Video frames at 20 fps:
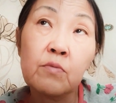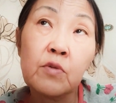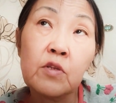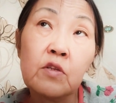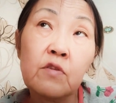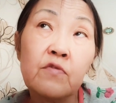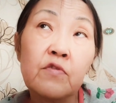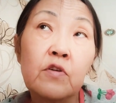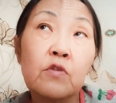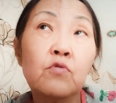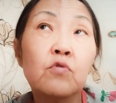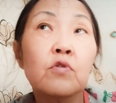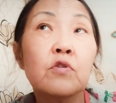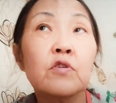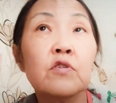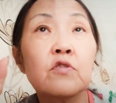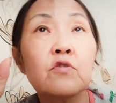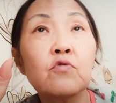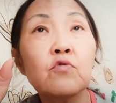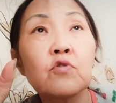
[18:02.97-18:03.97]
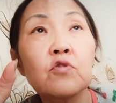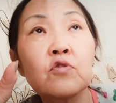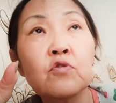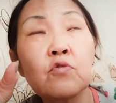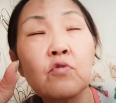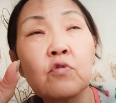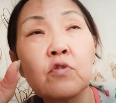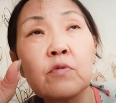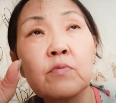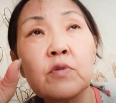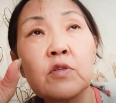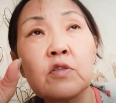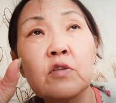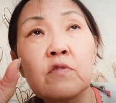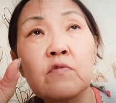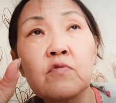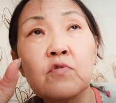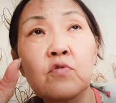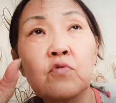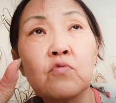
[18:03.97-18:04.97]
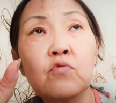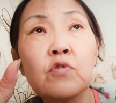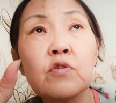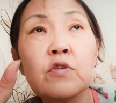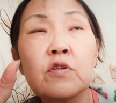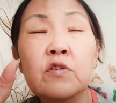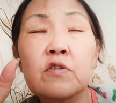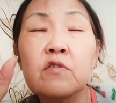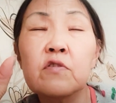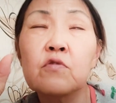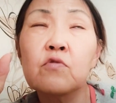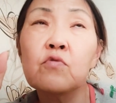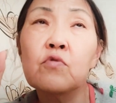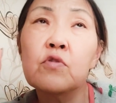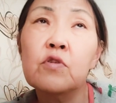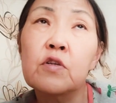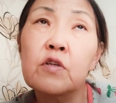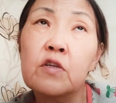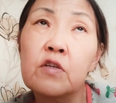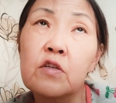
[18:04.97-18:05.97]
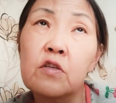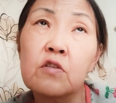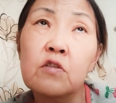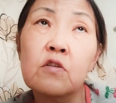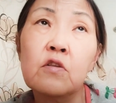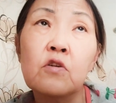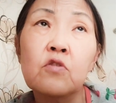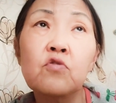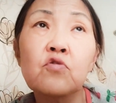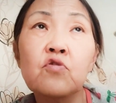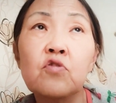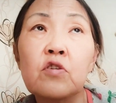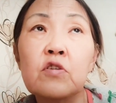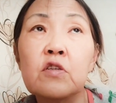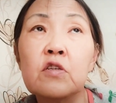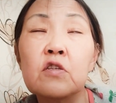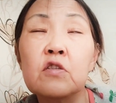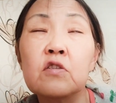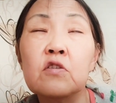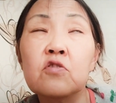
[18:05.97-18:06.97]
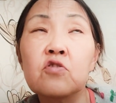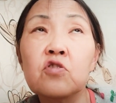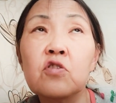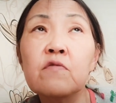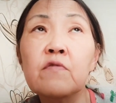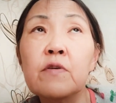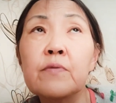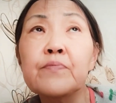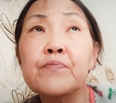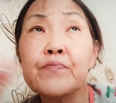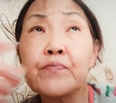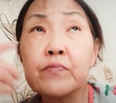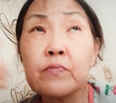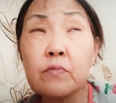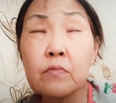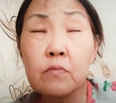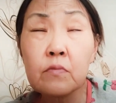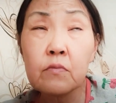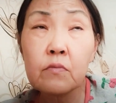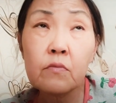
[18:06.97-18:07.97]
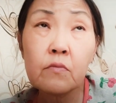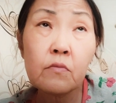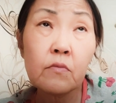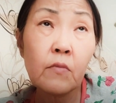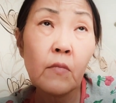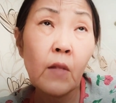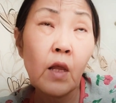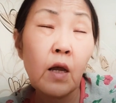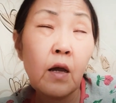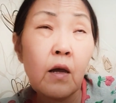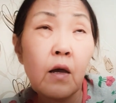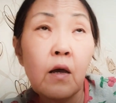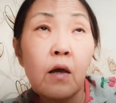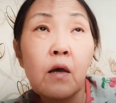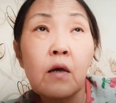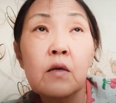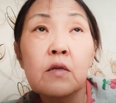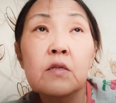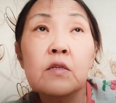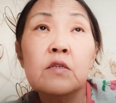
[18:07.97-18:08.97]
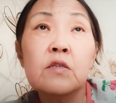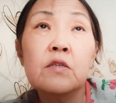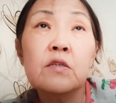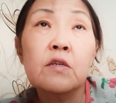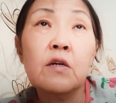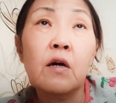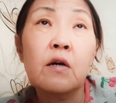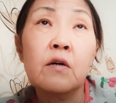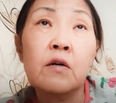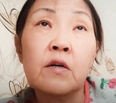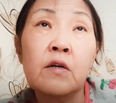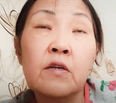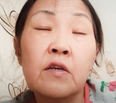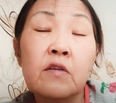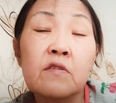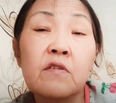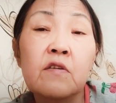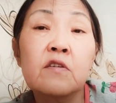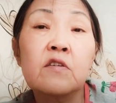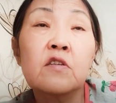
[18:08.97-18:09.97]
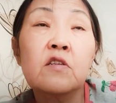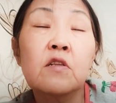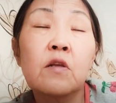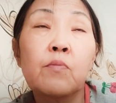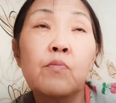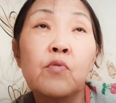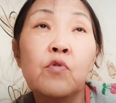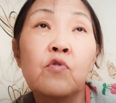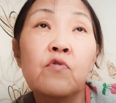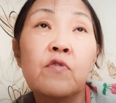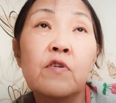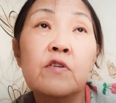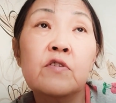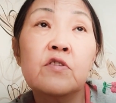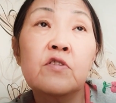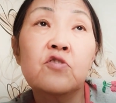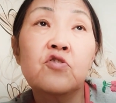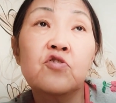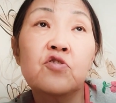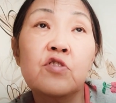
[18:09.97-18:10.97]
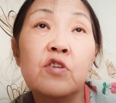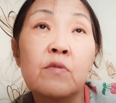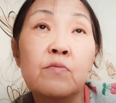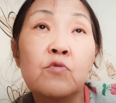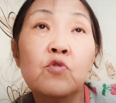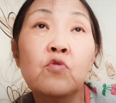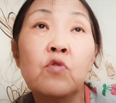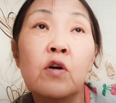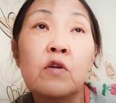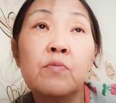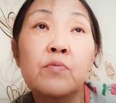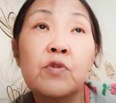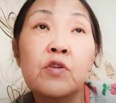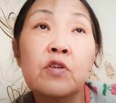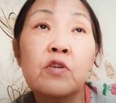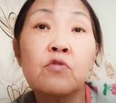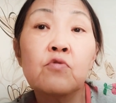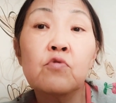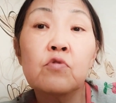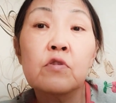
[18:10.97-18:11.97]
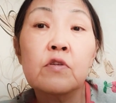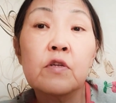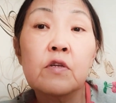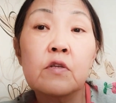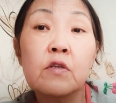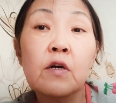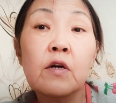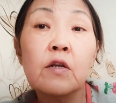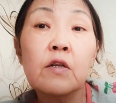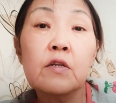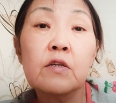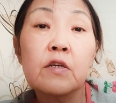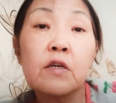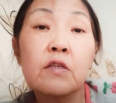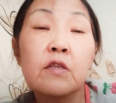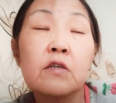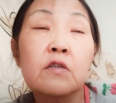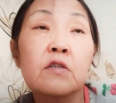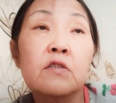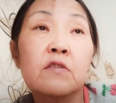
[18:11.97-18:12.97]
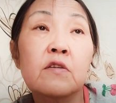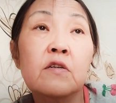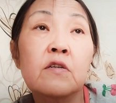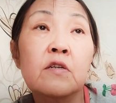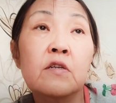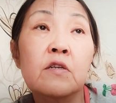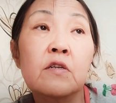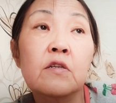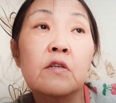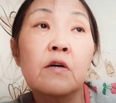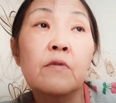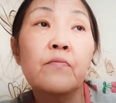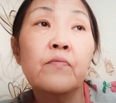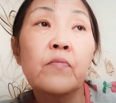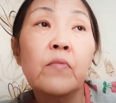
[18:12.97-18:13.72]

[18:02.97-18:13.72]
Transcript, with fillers: метров такой категории, столько метров другой категории, какие-то дороже, какие-то дешевле. И а, а, я закрыла по фактическим, ну, как мне геологи дали, я так и закрыла.